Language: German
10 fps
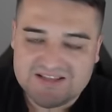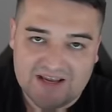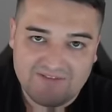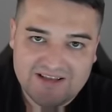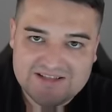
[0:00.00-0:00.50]
Das
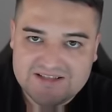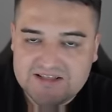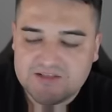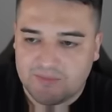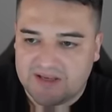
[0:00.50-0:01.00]
haben wir jetzt
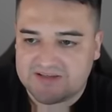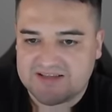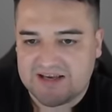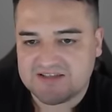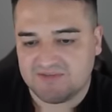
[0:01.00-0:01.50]
nicht mehr.
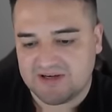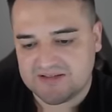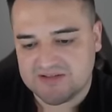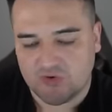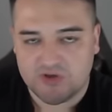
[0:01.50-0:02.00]
Das heißt, wenn
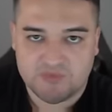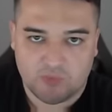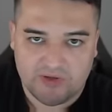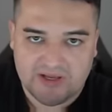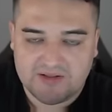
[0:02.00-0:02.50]
jetzt ein neues
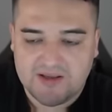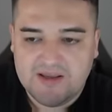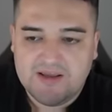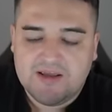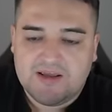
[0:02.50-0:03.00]
Projekt
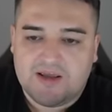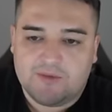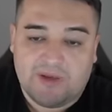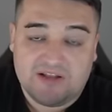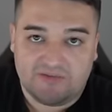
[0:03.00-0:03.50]

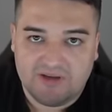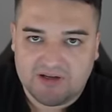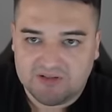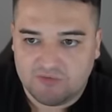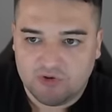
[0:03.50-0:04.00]
ähm,
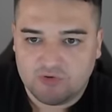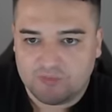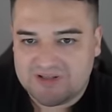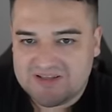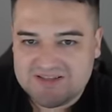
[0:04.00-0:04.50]
entwickelt wird
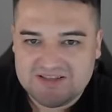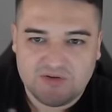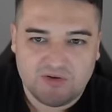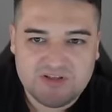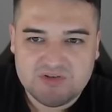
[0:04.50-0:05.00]
und man ist
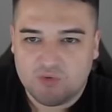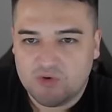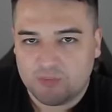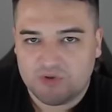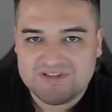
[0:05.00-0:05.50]
sich noch nicht so
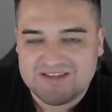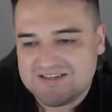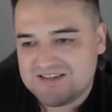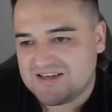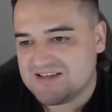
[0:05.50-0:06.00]

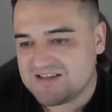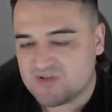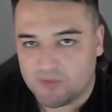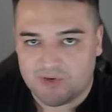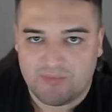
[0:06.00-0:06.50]
100% sicher, ist
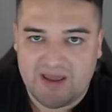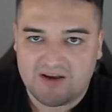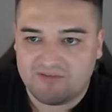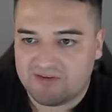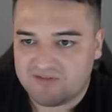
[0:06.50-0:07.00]
es über den
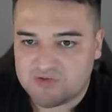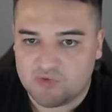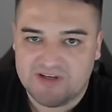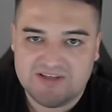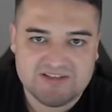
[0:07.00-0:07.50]
Berg, werden wir
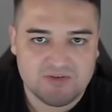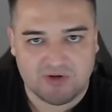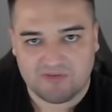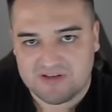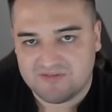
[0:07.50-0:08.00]
es releasen
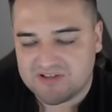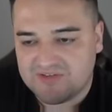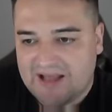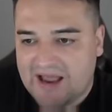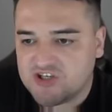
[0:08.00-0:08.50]
oder werden wir
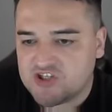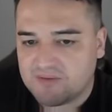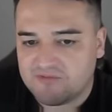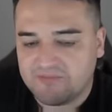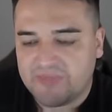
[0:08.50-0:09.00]
es wieder
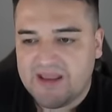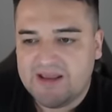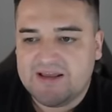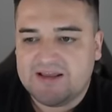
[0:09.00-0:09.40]
einstampfen,